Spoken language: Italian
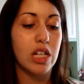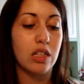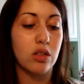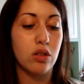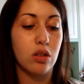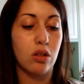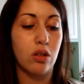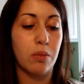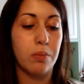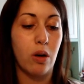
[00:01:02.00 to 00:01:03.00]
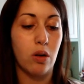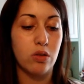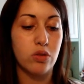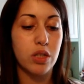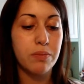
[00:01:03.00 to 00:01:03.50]
e gli
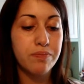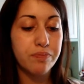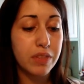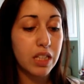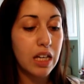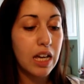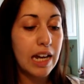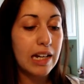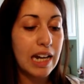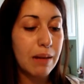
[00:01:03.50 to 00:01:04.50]
antropologi, le